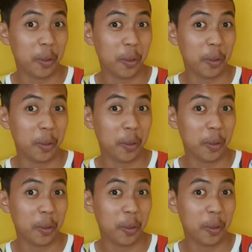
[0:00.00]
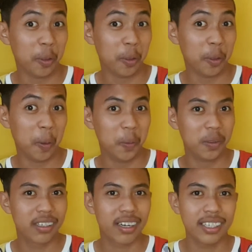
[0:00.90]
classy. No,
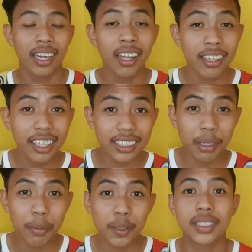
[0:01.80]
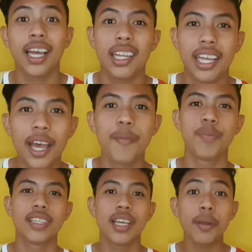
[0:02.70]
old crush. Yun sabi ko sa kanya.
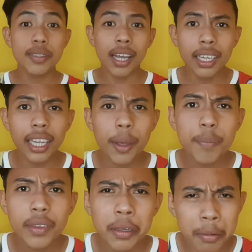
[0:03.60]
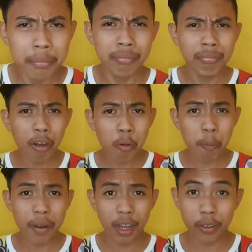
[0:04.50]
Sabi ko sa kanya, bago mo
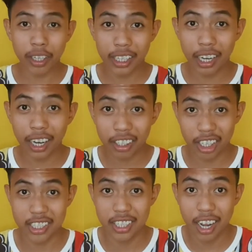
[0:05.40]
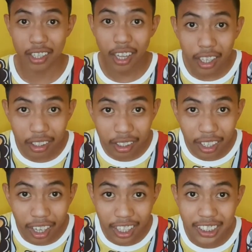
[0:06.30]
pala ako nakilala, crush na agad.
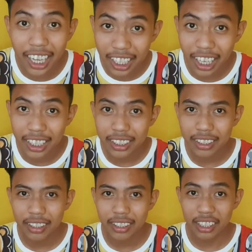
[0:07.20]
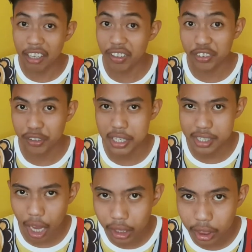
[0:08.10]
Agad-agad. Love at first
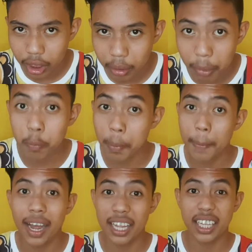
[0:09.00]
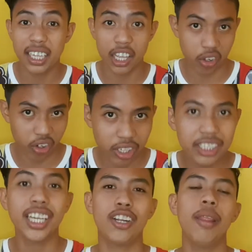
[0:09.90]
sight. Meron ba bang ganyan ngayon?
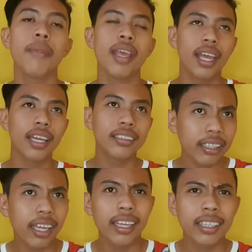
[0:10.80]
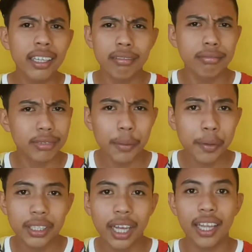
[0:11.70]
Charot. So, kaya, sabi
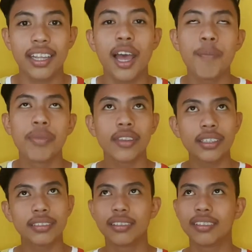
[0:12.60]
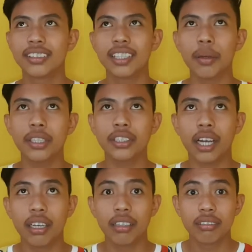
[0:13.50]
ko sa kanya, tapos sabi niya siya
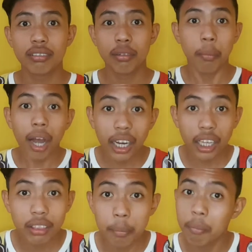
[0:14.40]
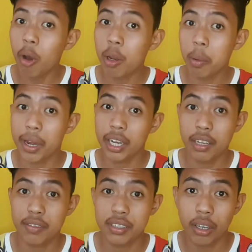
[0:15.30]
nga, bakit? Bawal ba main
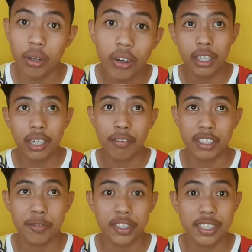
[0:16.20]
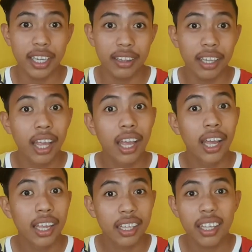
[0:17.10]
love sa'yo? Love at first sight?
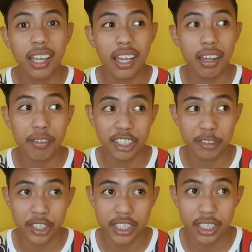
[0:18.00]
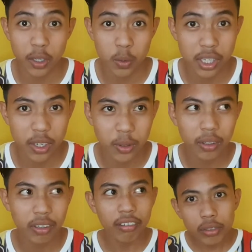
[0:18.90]
Love at first sight ako sa'yo.
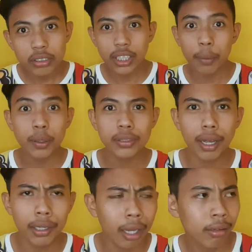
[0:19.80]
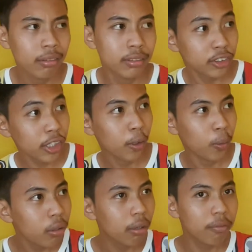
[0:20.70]
sabi ko sa kanya, So, no,
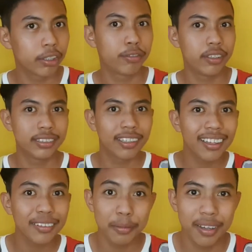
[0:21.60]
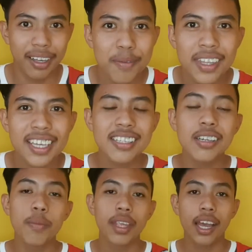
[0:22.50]
love at first sight, di ba?
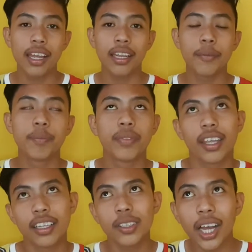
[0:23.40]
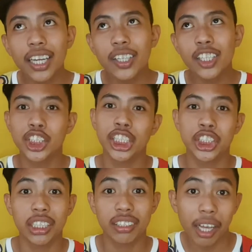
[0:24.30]
So, ayun. So, ganun,
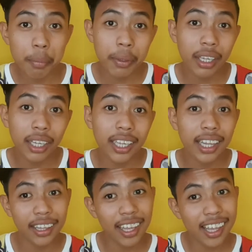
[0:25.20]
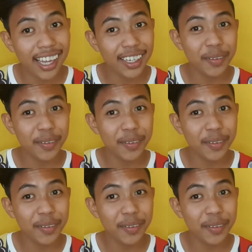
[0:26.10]
chat-chat kami, ganyan.